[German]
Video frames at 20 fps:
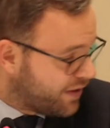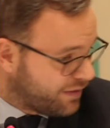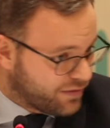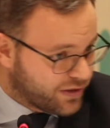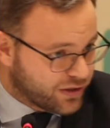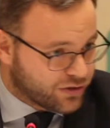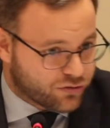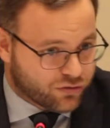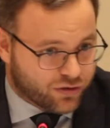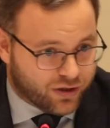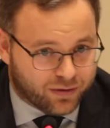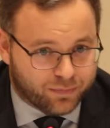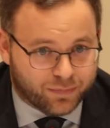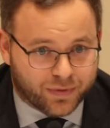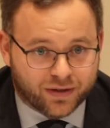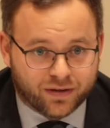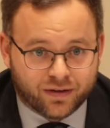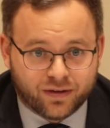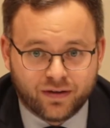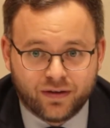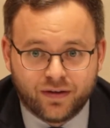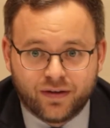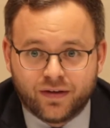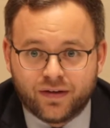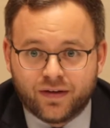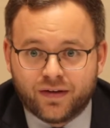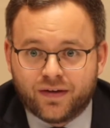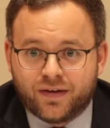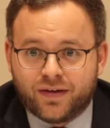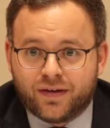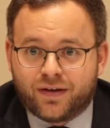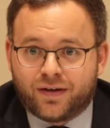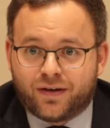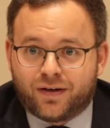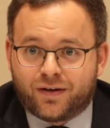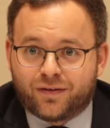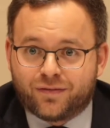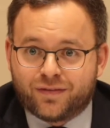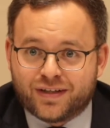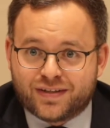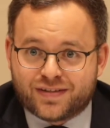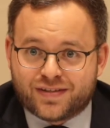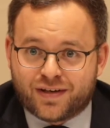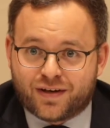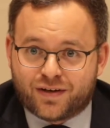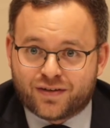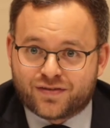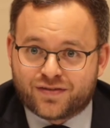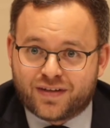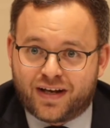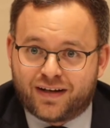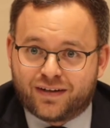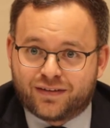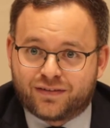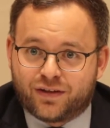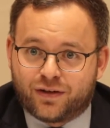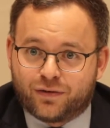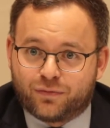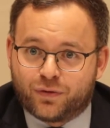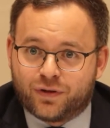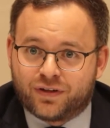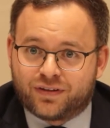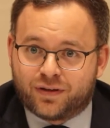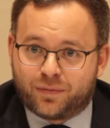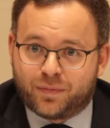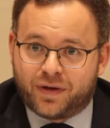und war ich eher beschäftigt damit, dass ich laufen lernte